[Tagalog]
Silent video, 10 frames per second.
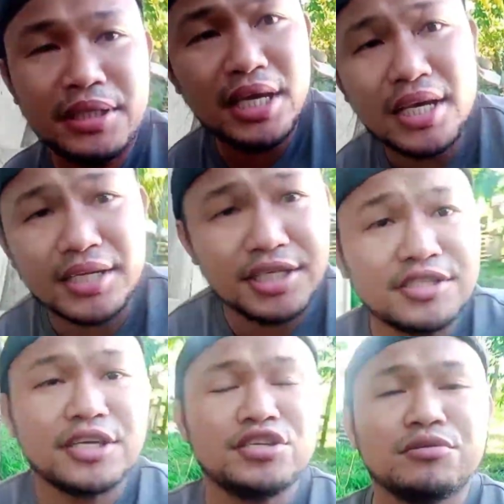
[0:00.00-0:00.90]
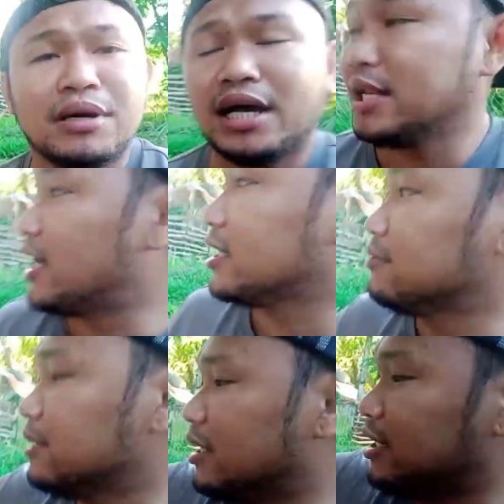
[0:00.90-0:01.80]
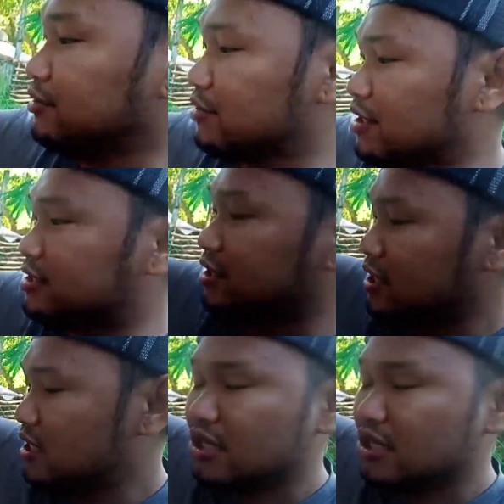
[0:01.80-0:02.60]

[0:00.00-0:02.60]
mangyari din sa inyo mga alaga mga kanukis.